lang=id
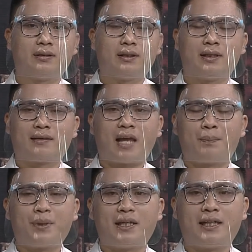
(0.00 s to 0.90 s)

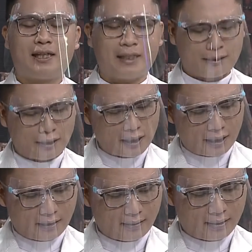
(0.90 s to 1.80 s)
Tapi di sini
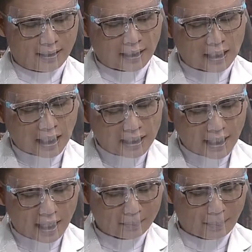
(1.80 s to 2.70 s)
kita
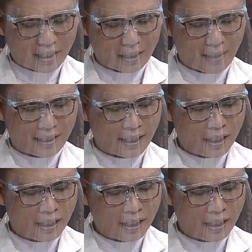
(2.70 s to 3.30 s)
lihat bagaimana